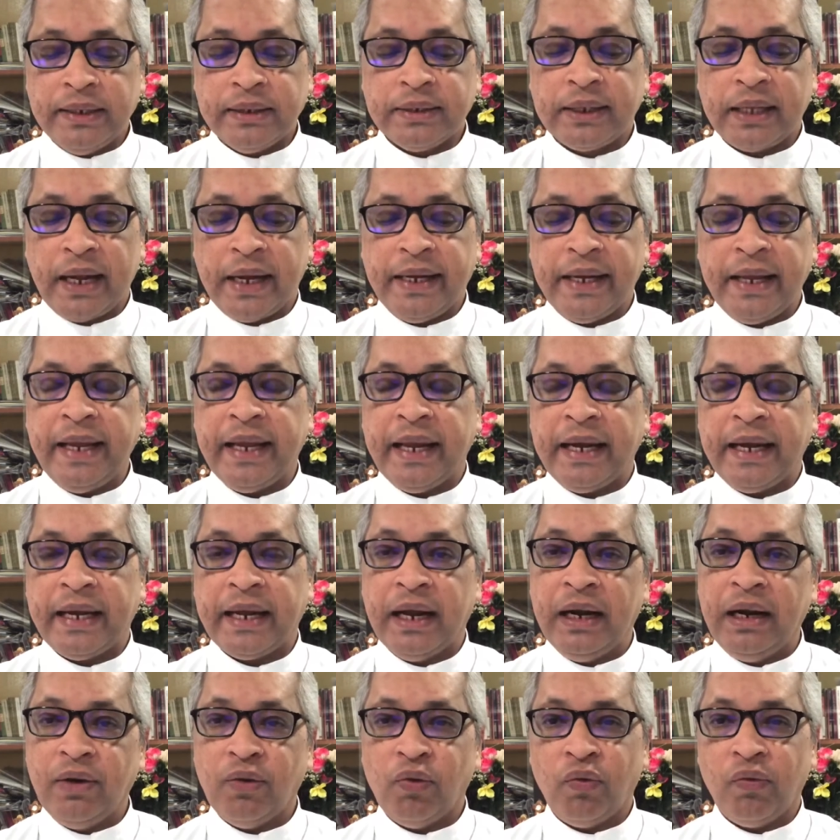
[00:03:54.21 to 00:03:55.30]
சட்ட
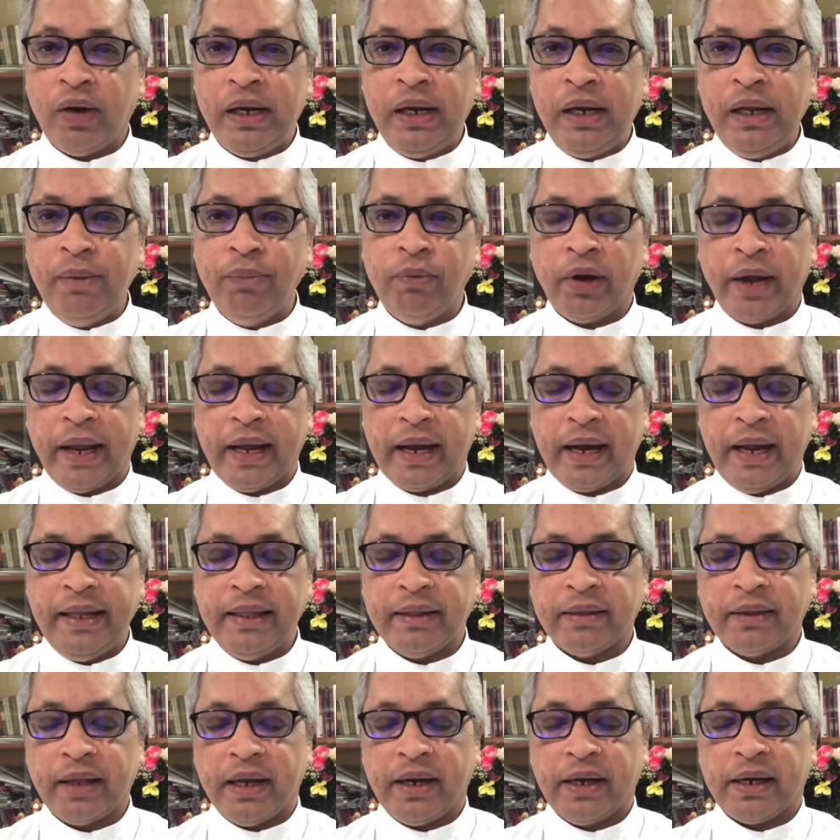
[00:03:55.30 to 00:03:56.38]
எண்கள் வழிமுறைகளை
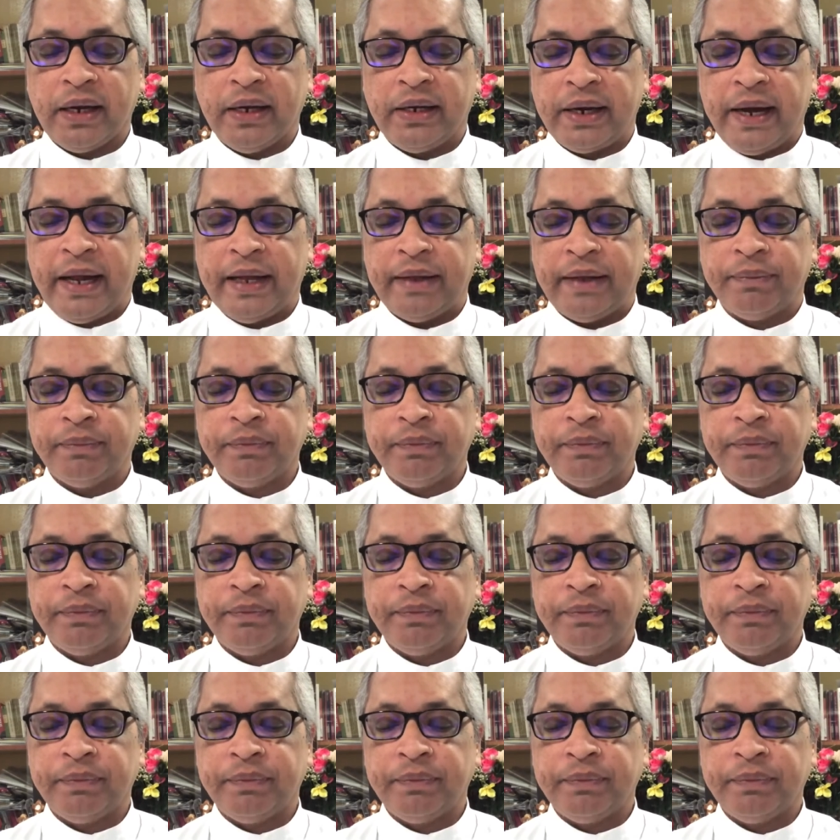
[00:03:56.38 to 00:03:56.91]
தருகின்றன